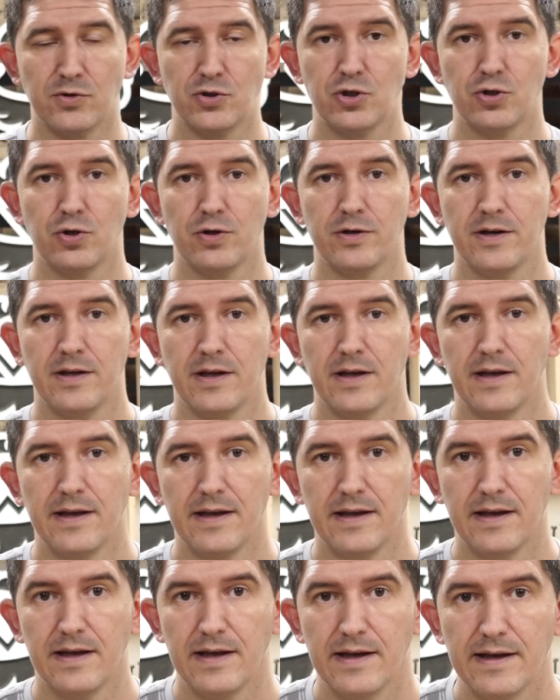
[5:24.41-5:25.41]
einen schönen
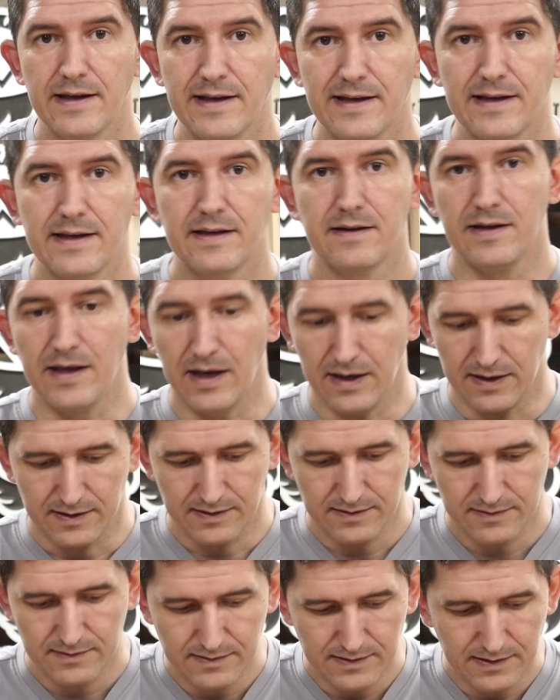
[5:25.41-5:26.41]
ja,
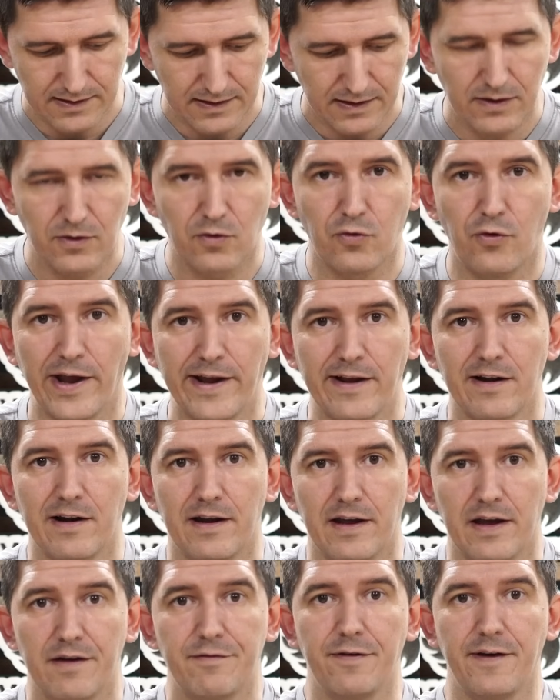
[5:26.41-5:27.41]

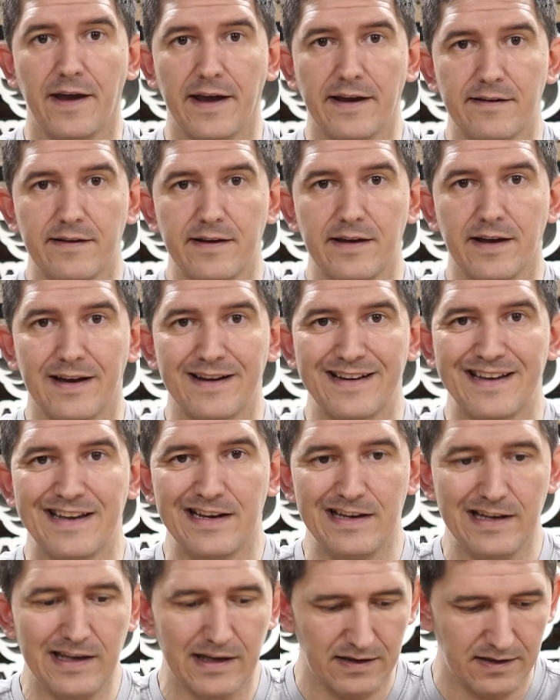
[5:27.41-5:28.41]
Crackle-Effekt,
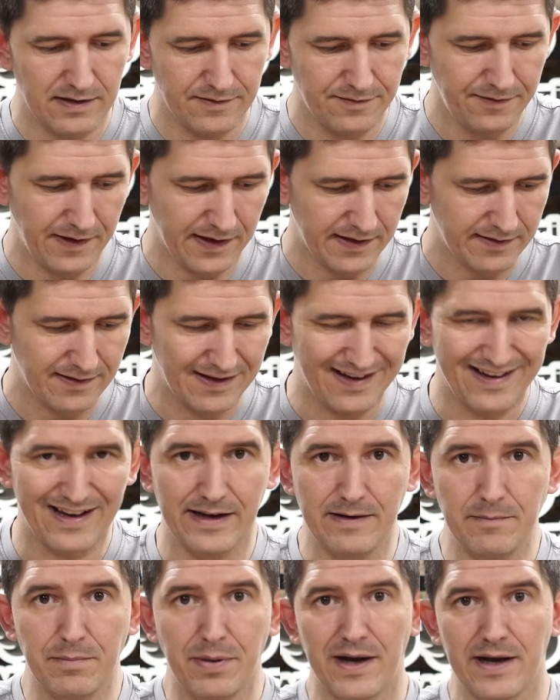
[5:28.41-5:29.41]
Krakelier-Effekt
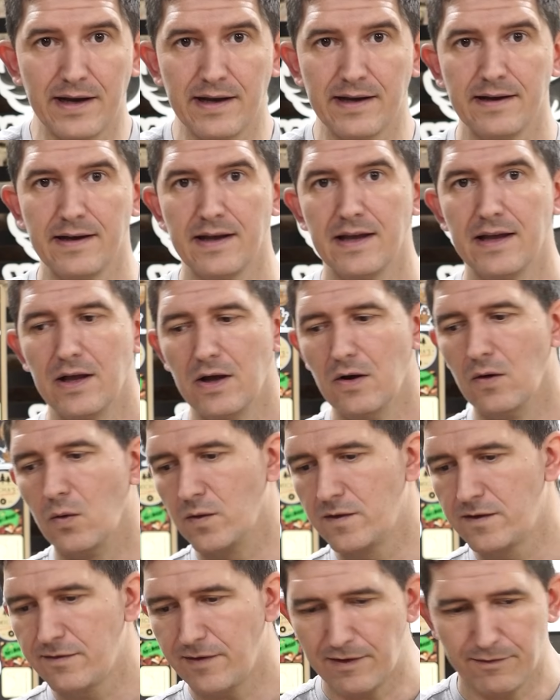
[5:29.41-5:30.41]
reinpacken.
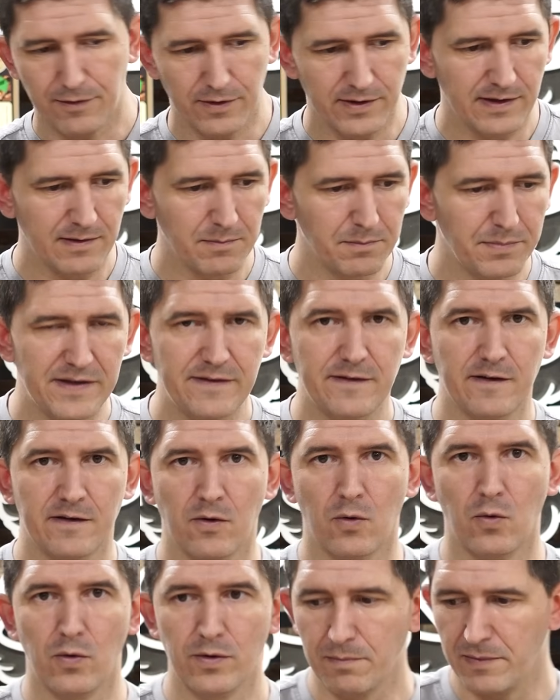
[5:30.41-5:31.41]
Und zwar wollte ich ein bisschen
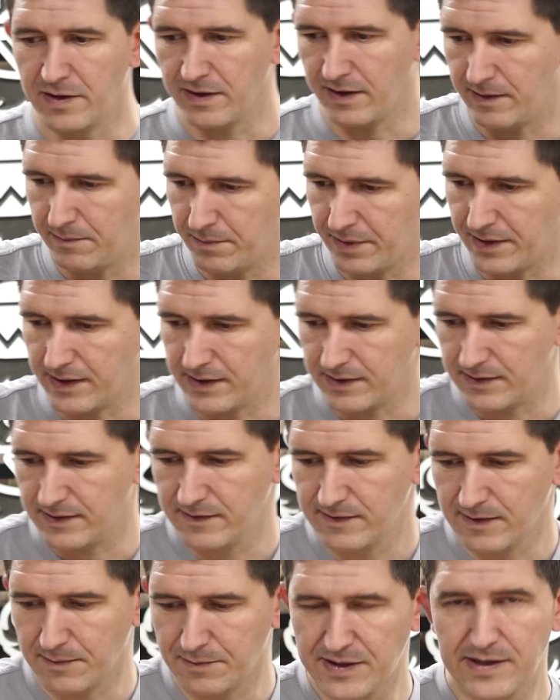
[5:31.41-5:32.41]
Rot mit reinpacken.
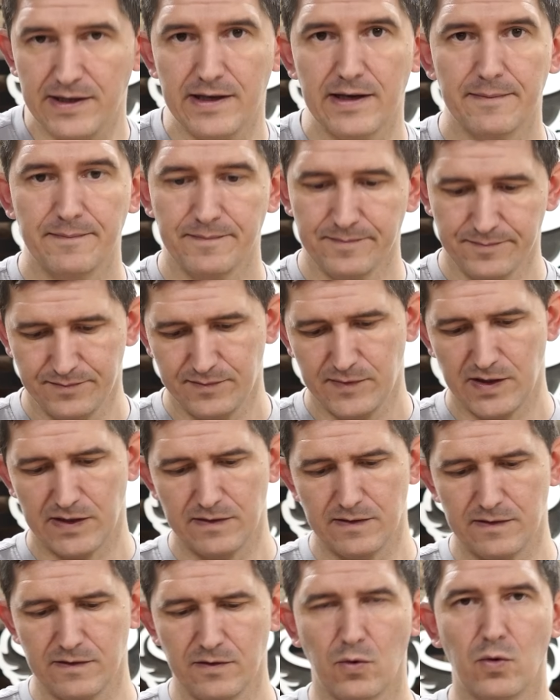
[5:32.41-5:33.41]
Das habe ich hier.
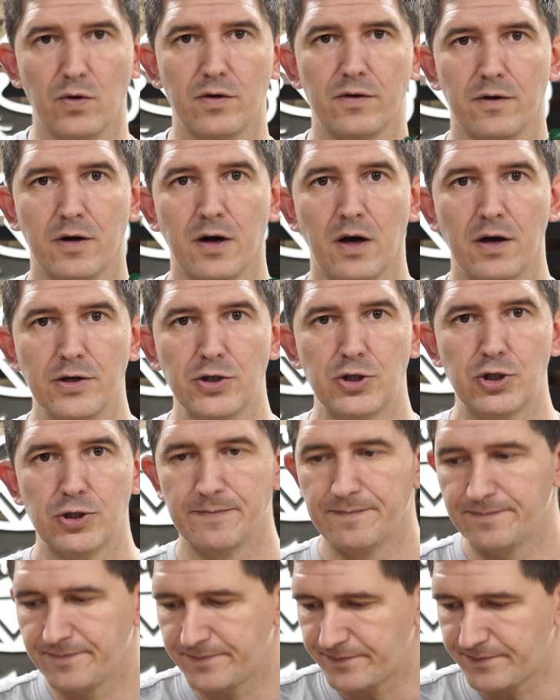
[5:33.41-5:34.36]
Das ist Rot-Orange.